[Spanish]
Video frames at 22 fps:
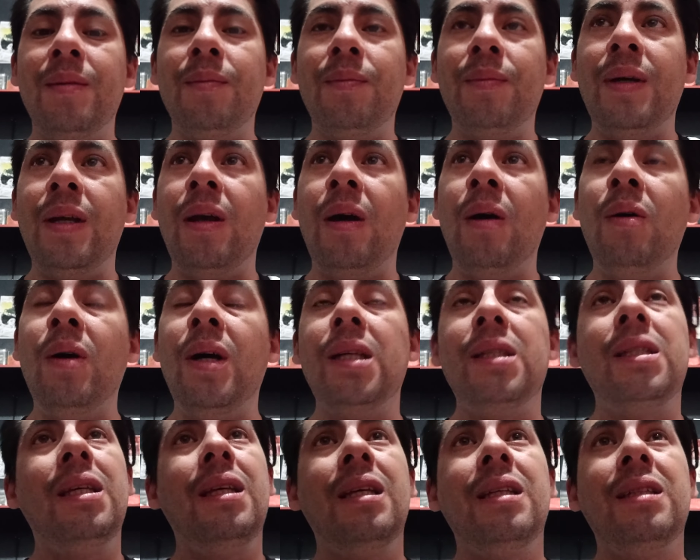pero aún
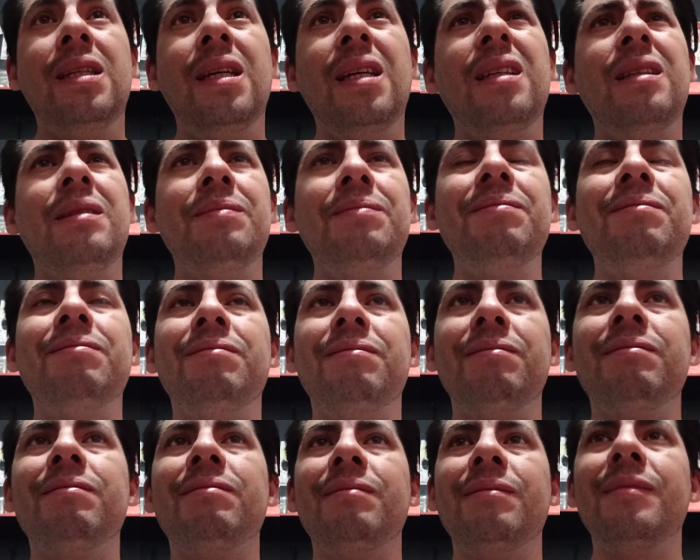así decía,
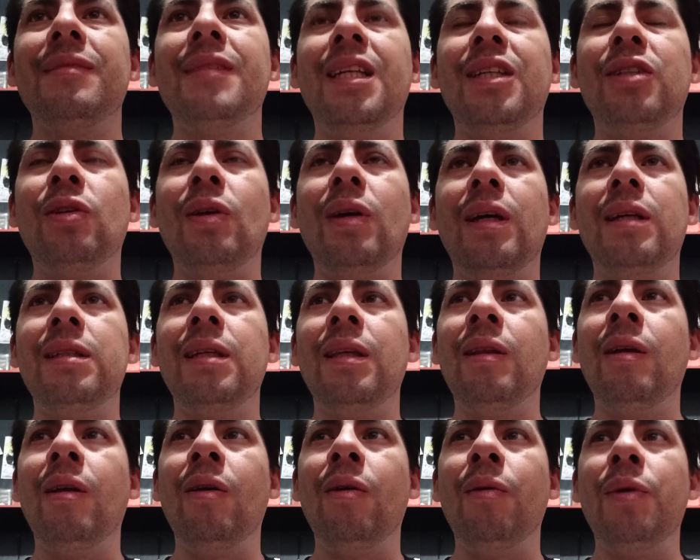mm, estoy
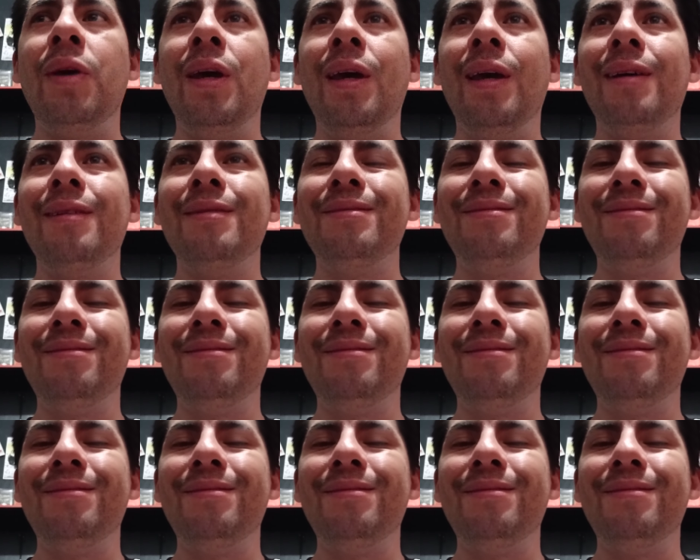haciéndolo bien.